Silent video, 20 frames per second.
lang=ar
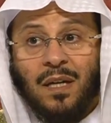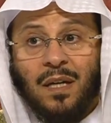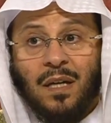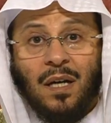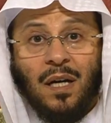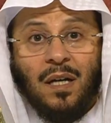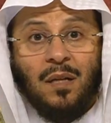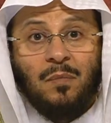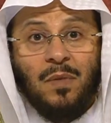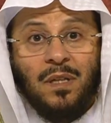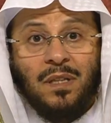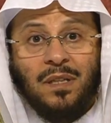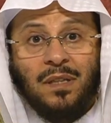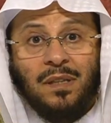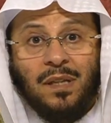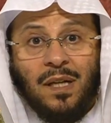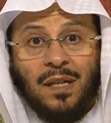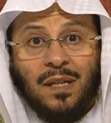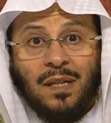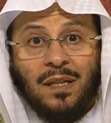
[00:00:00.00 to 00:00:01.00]

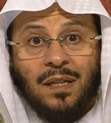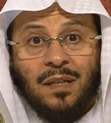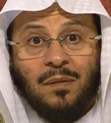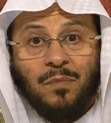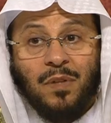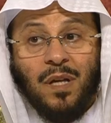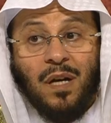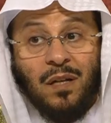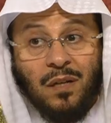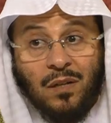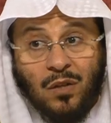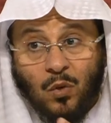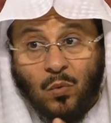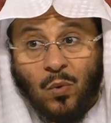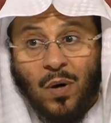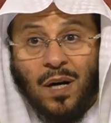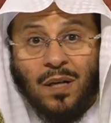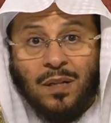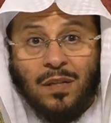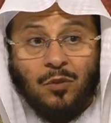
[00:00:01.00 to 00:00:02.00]
الميت عليه من حق
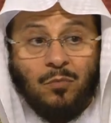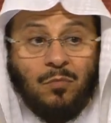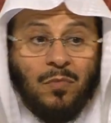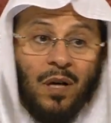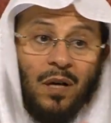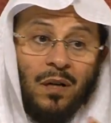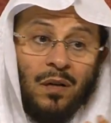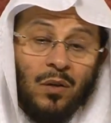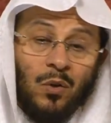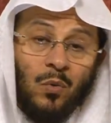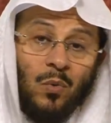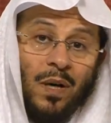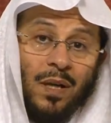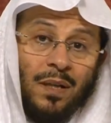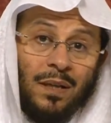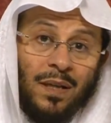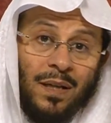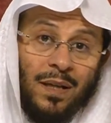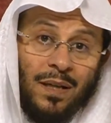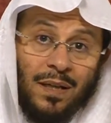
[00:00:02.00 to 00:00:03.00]
الوالد من حق
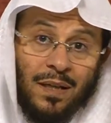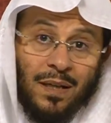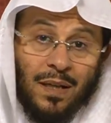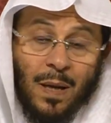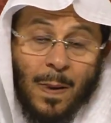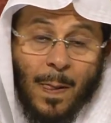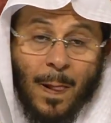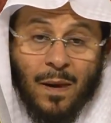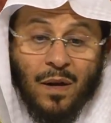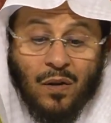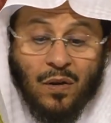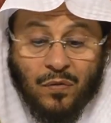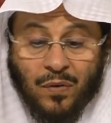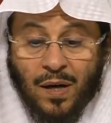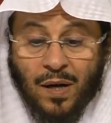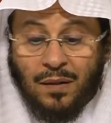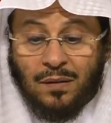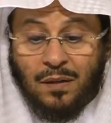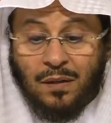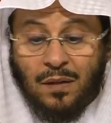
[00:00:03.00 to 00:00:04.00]
الوالدة عليه
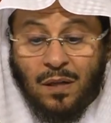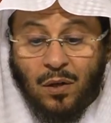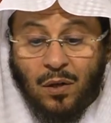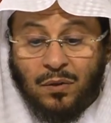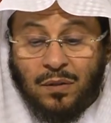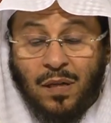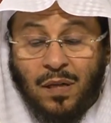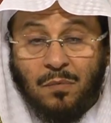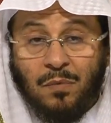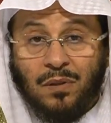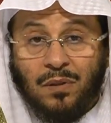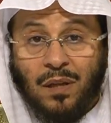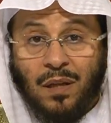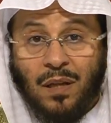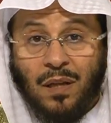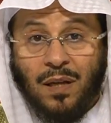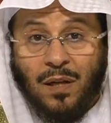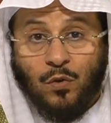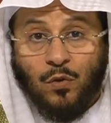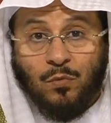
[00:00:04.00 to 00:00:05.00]
فأنت يا أختي أمة
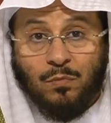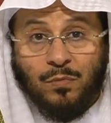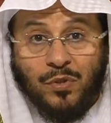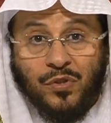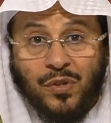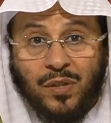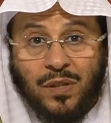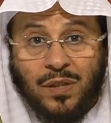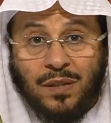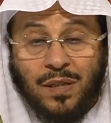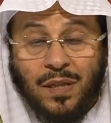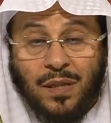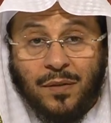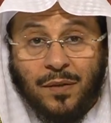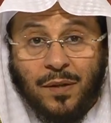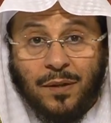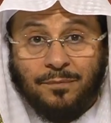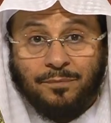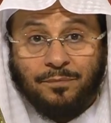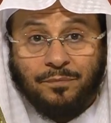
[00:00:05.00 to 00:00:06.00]
الله أم سعيد
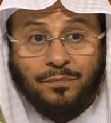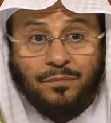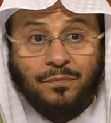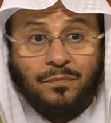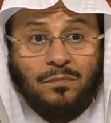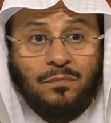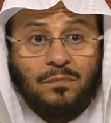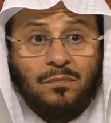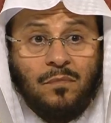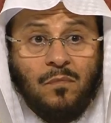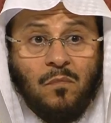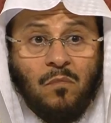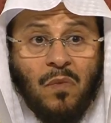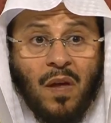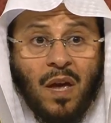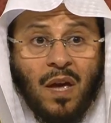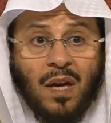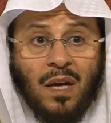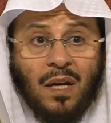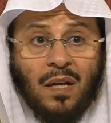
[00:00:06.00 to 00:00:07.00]
أيضا
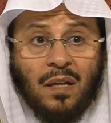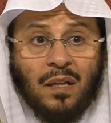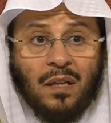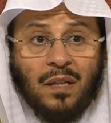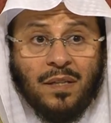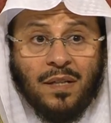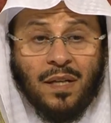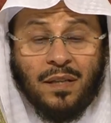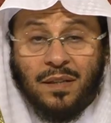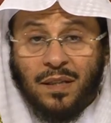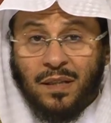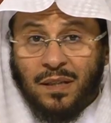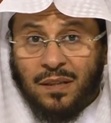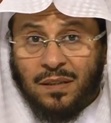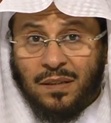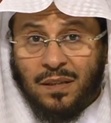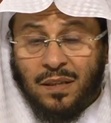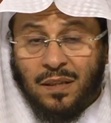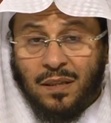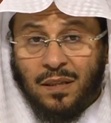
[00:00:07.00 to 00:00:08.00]
إذا
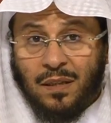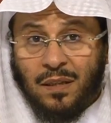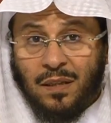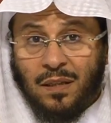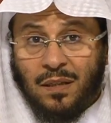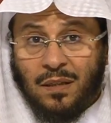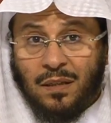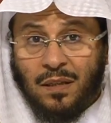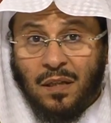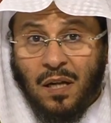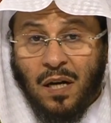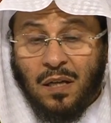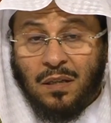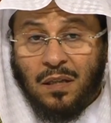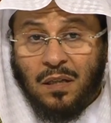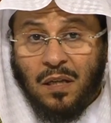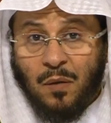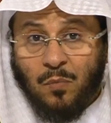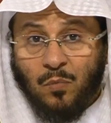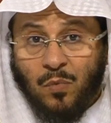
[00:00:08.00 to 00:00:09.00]
دعيت آه،
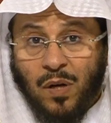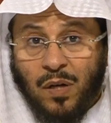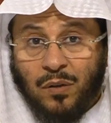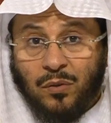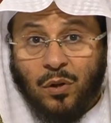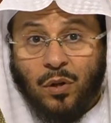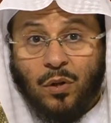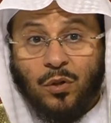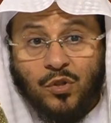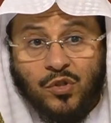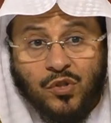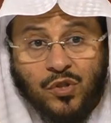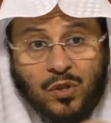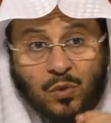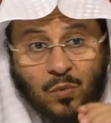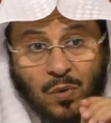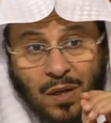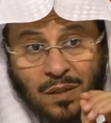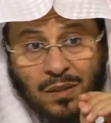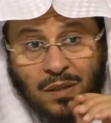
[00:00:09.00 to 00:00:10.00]
للأموات خصي
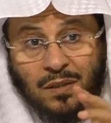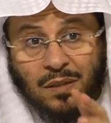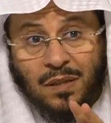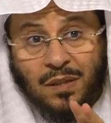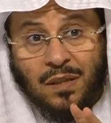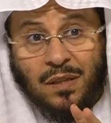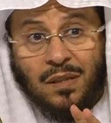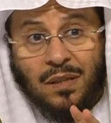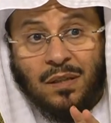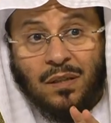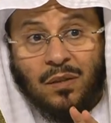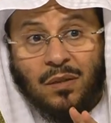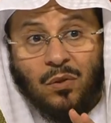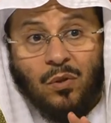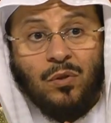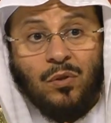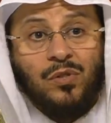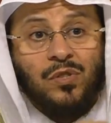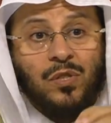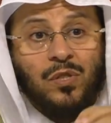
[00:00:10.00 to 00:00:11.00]
والدك
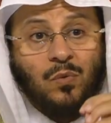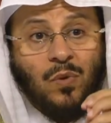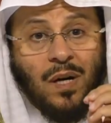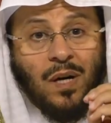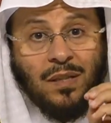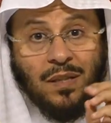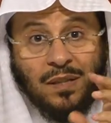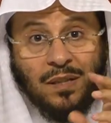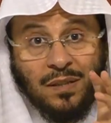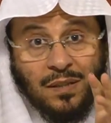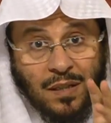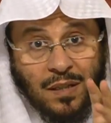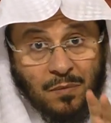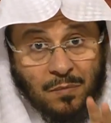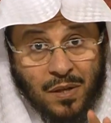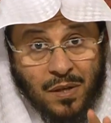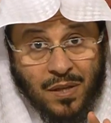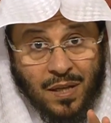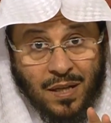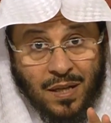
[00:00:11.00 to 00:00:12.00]
خص والدتك
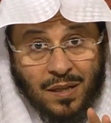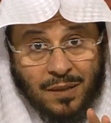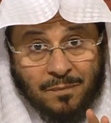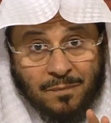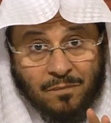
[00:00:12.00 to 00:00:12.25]
مثلا